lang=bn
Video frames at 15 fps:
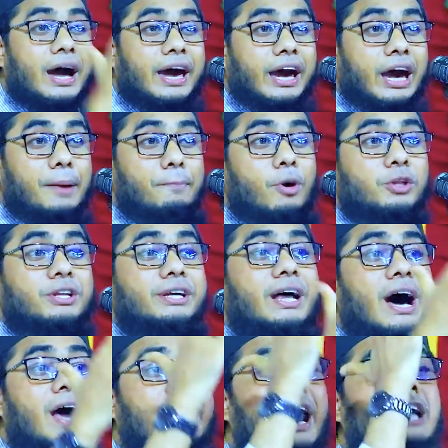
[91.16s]
আগে
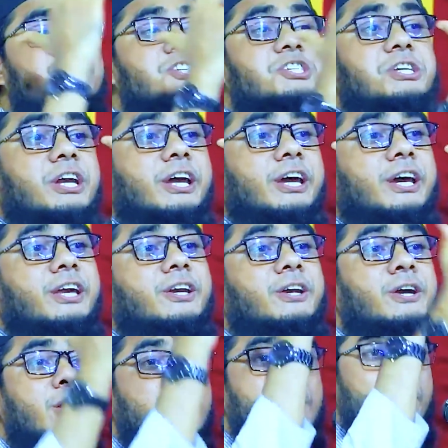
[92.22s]
মদিনা রাষ্ট্রের
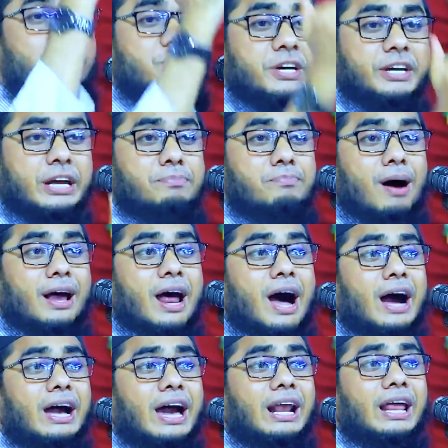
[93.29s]
যিনি
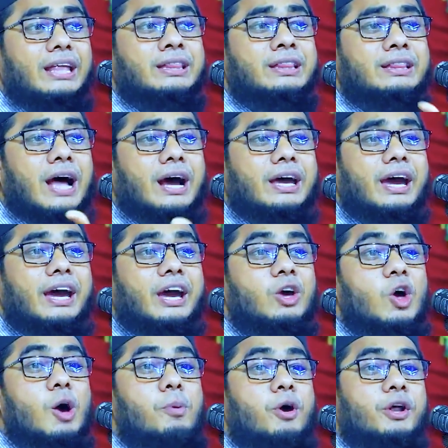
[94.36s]
মারা গেলেন তাকে
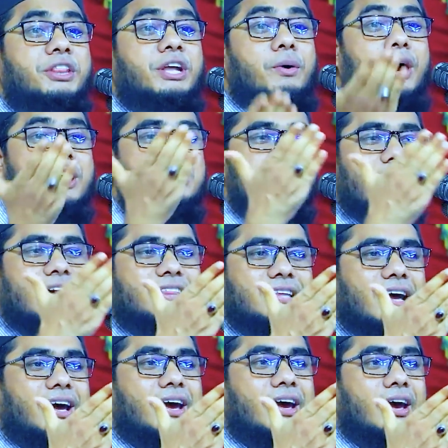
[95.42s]
কবর দেওয়ার
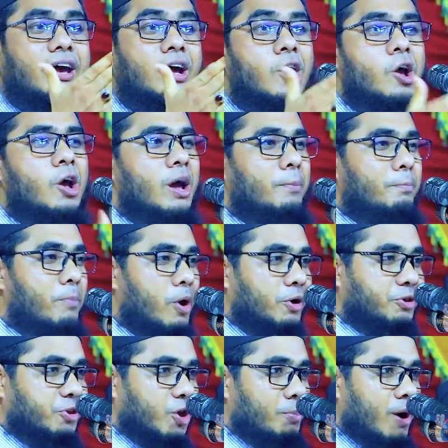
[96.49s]
চাইতে
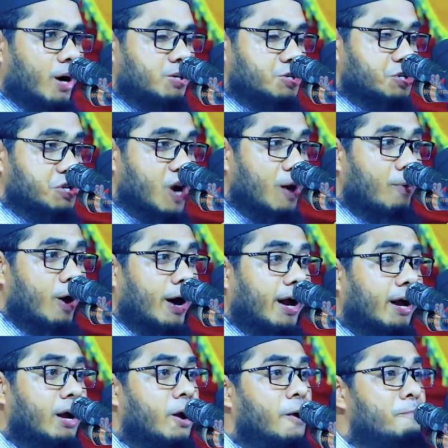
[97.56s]
বর্তমান
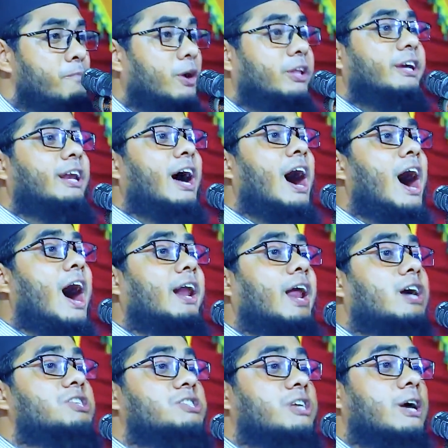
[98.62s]
সময়ে মদিনা
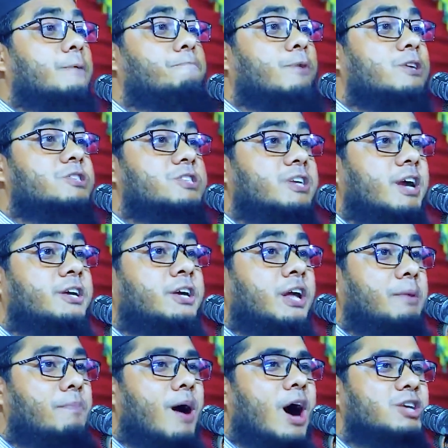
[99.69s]
রাষ্ট্রে প্রেসিডেন্ট
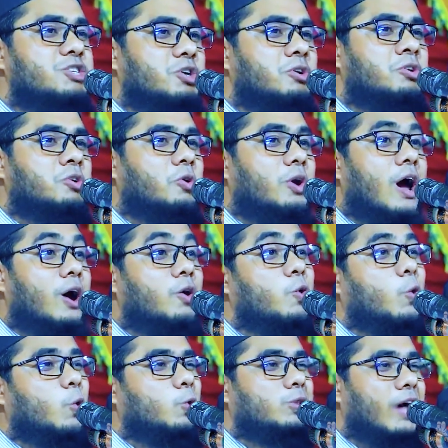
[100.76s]
নির্বাচন করা
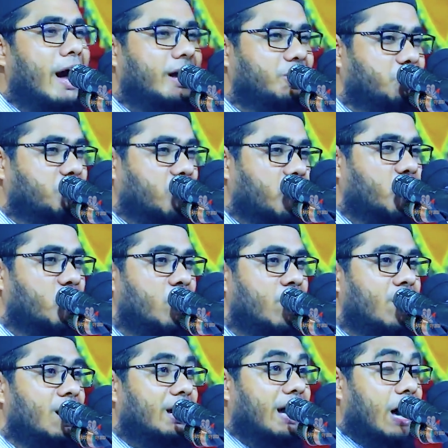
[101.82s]
গুরু দায়িত্ব
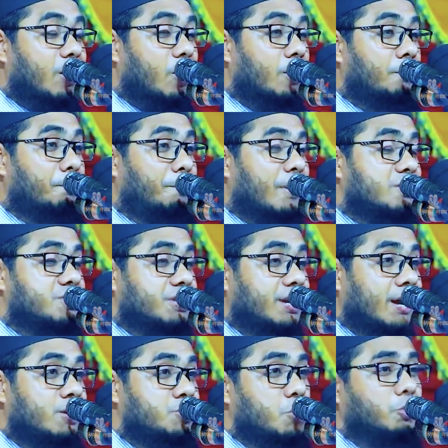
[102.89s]
কারণ
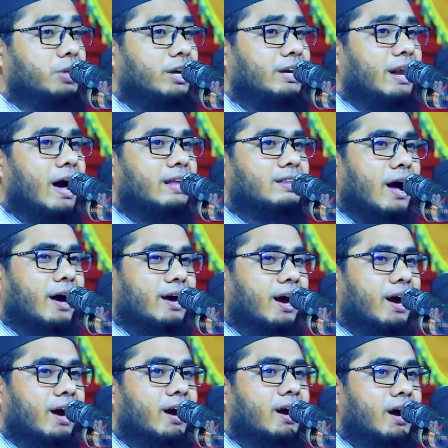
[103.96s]
প্রেসিডেন্ট যদি না
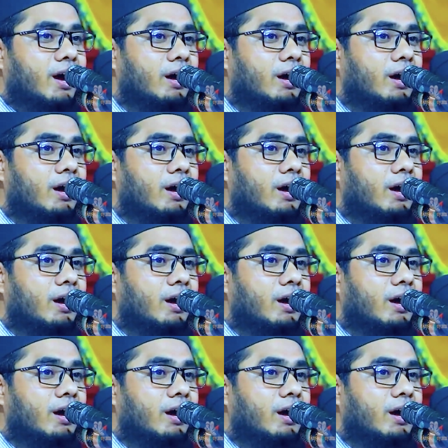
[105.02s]
থাকে